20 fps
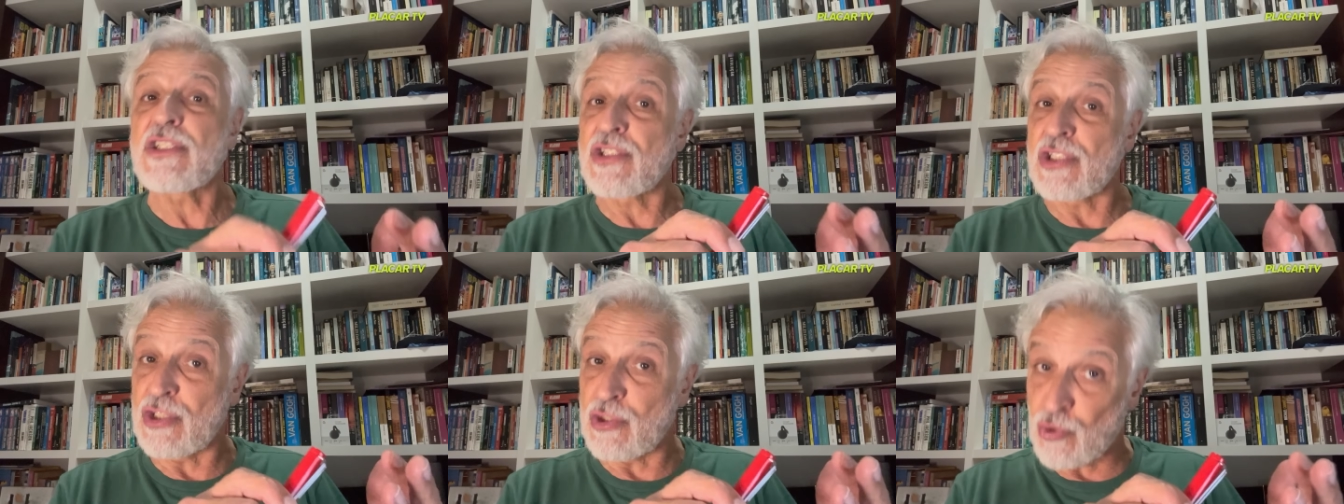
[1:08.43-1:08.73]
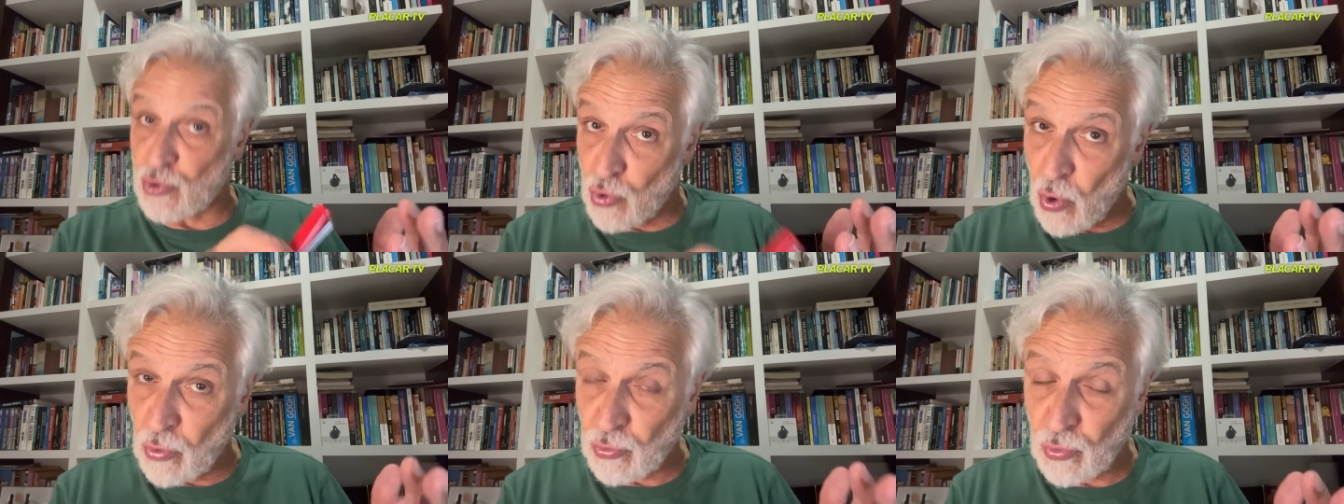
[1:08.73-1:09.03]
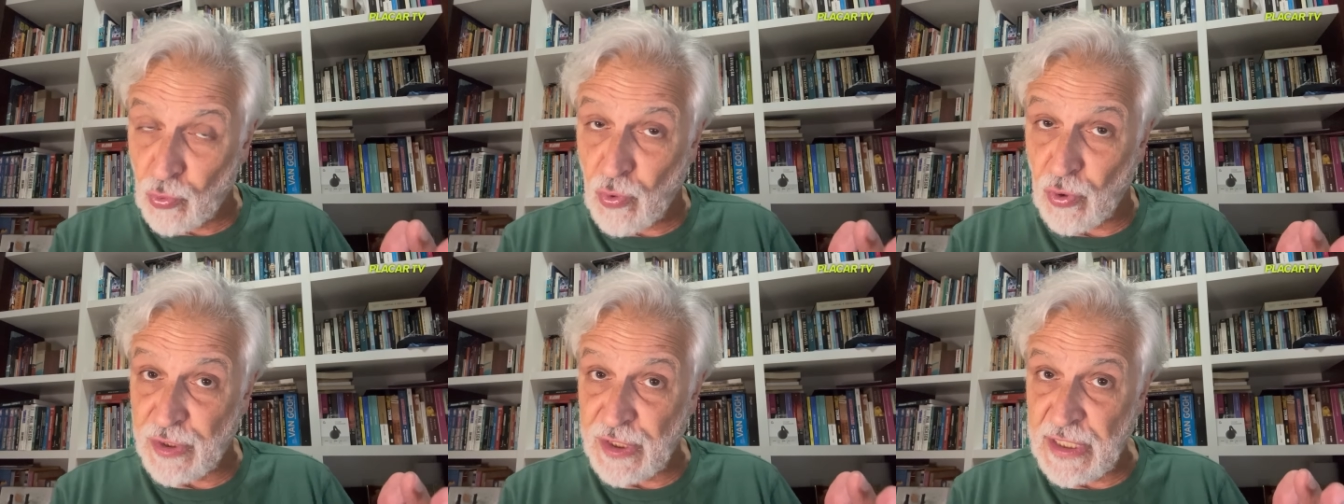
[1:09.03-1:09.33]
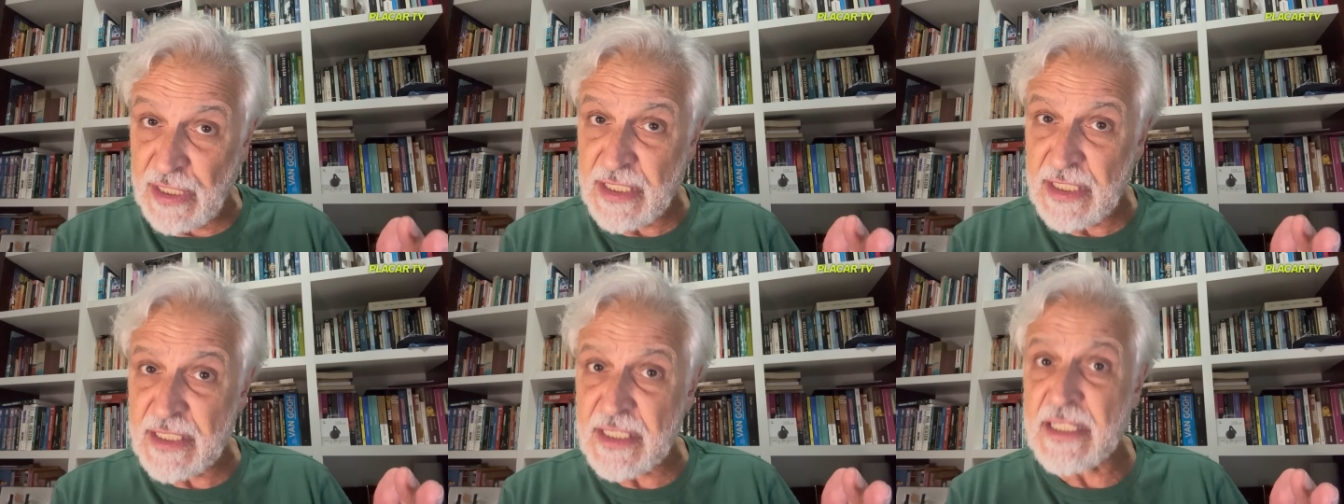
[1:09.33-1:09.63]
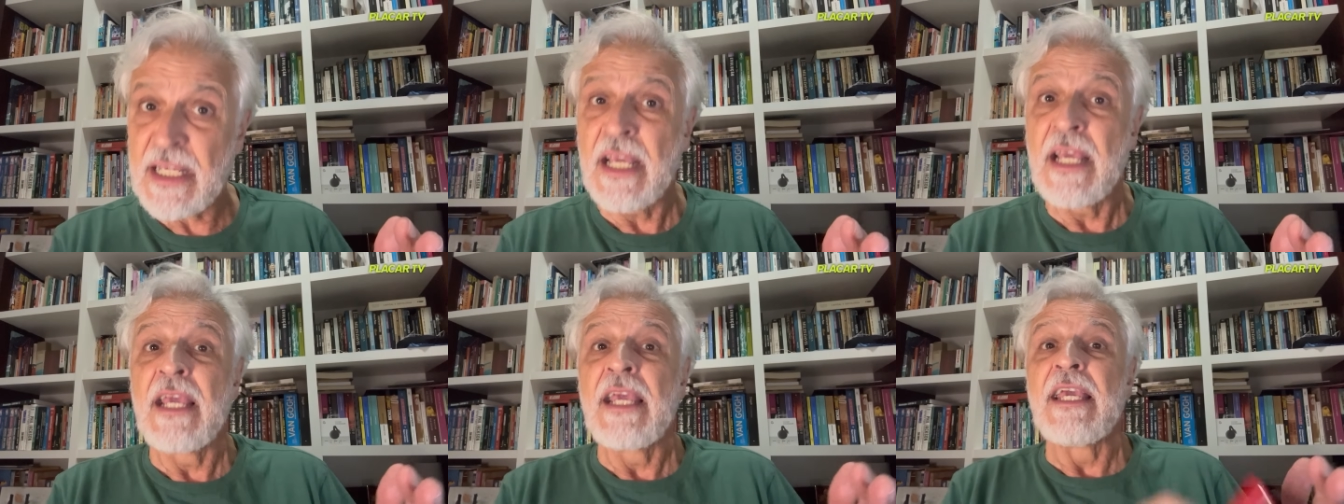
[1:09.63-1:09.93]
de jogo do
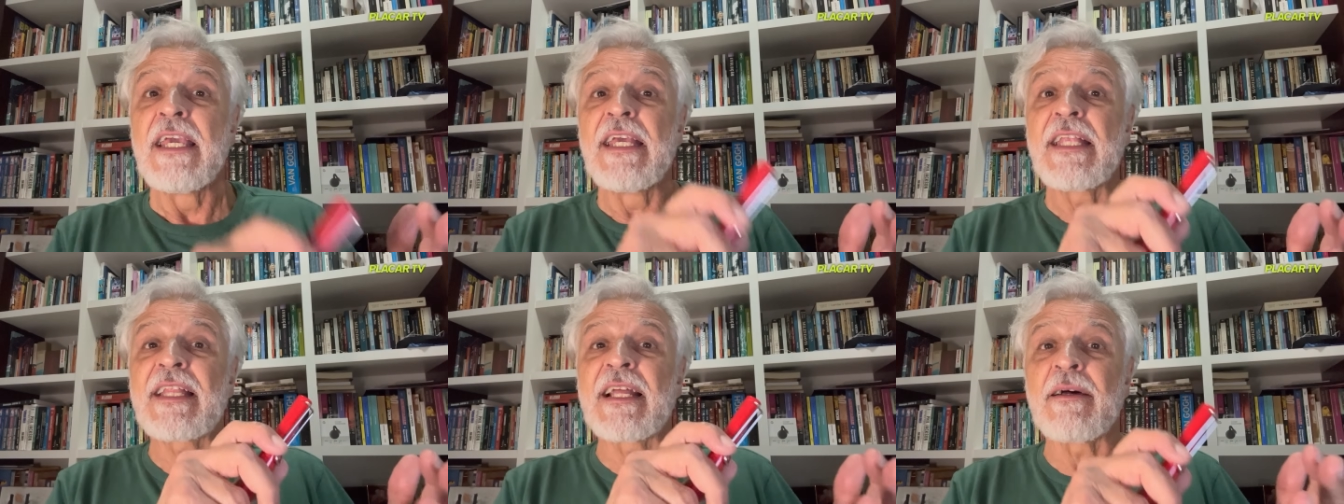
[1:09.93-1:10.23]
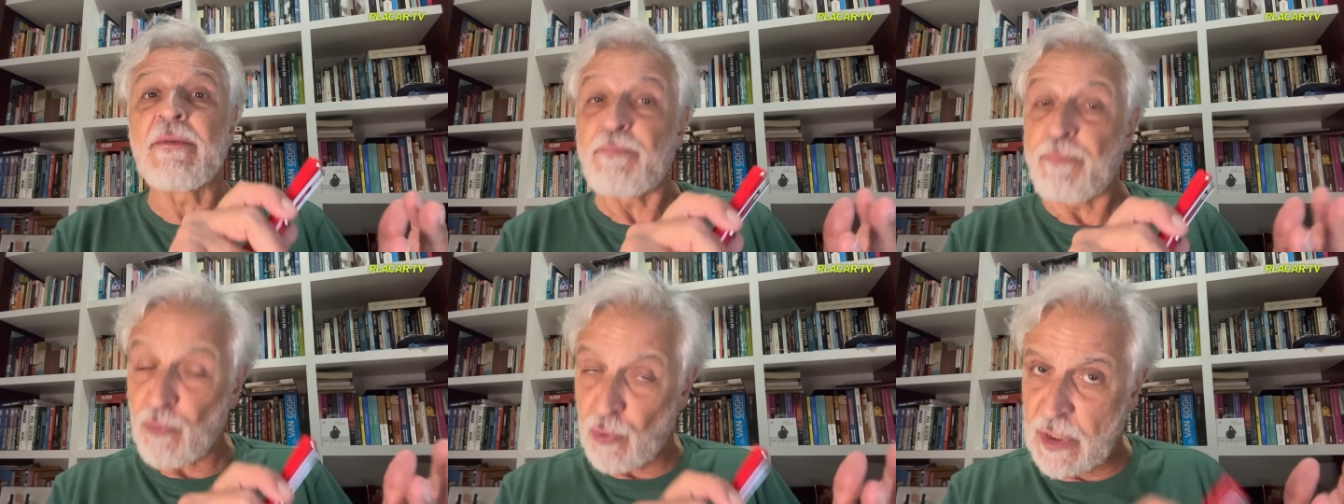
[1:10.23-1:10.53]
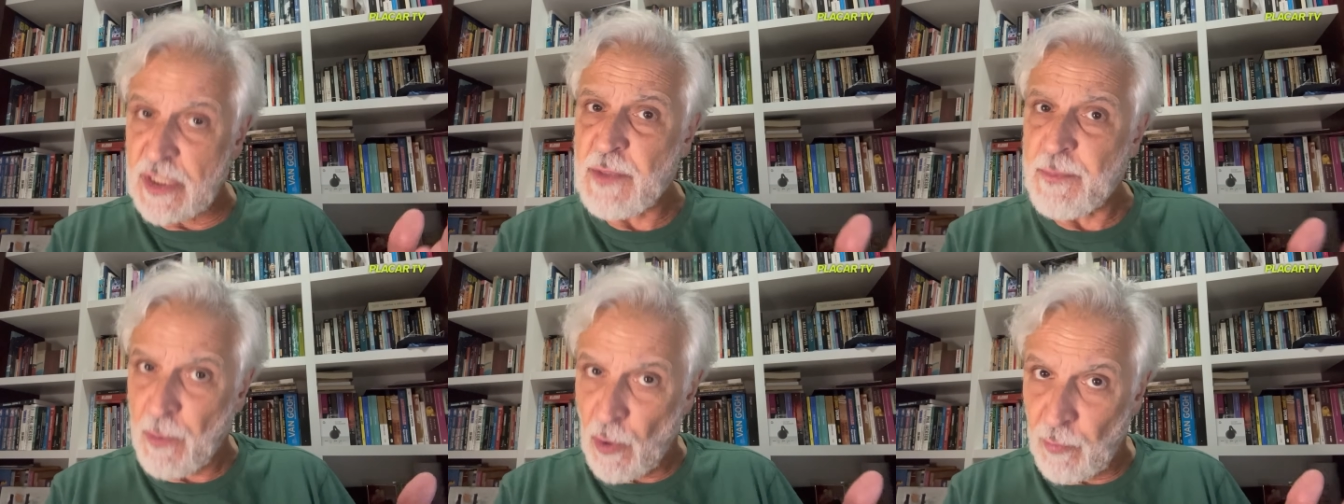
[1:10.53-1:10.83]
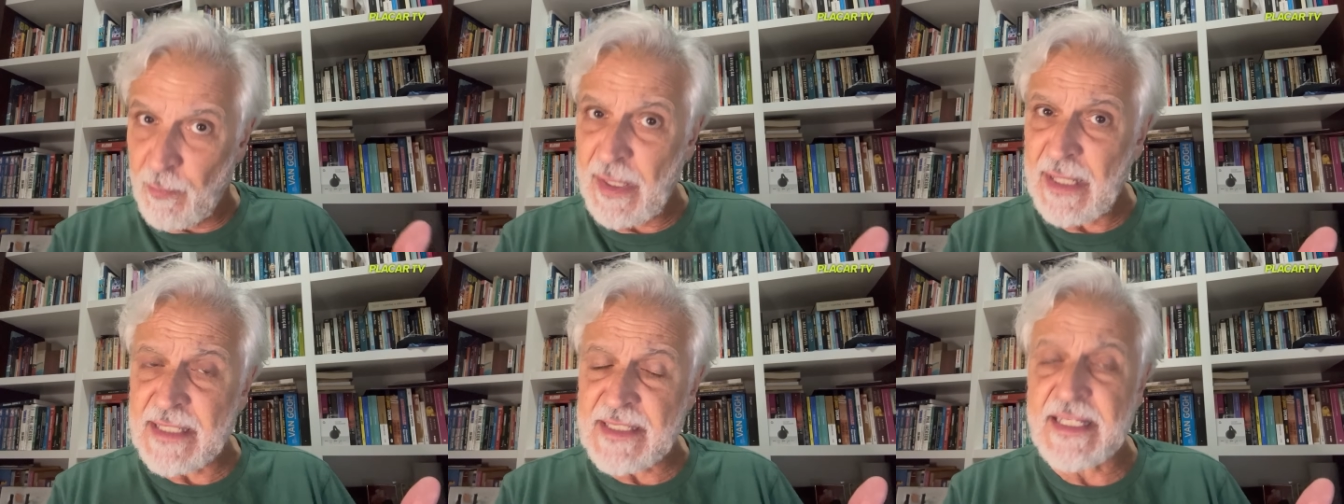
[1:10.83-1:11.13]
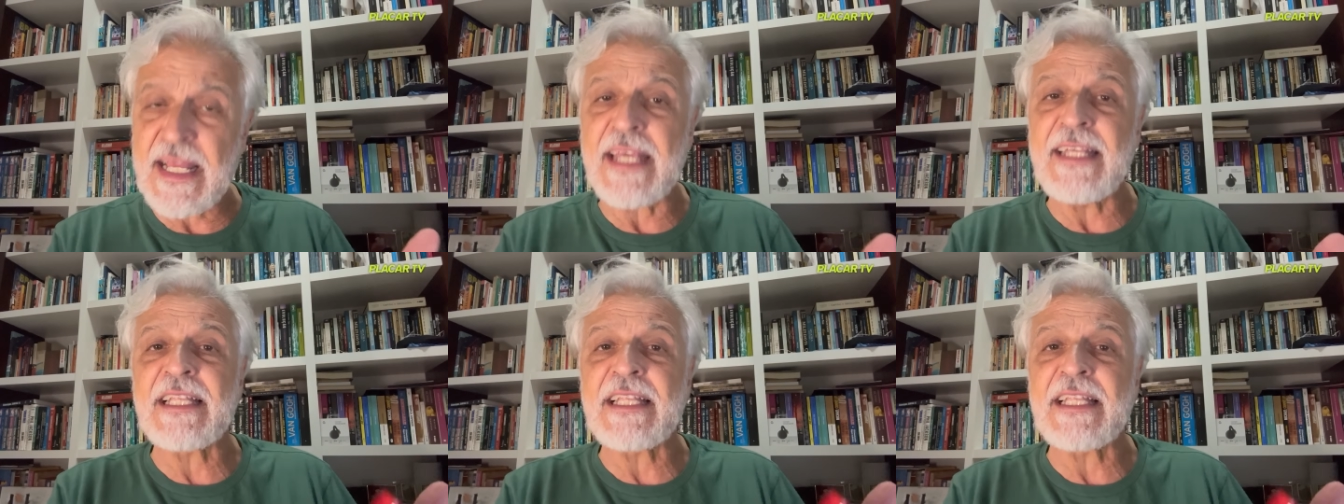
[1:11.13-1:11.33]
Corinthians e Corinthians e Palmeiras, né?